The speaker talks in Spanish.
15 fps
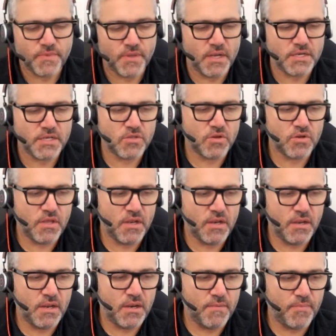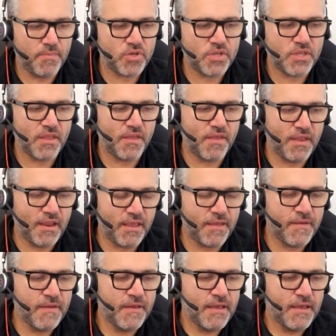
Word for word: El sector, pero te diré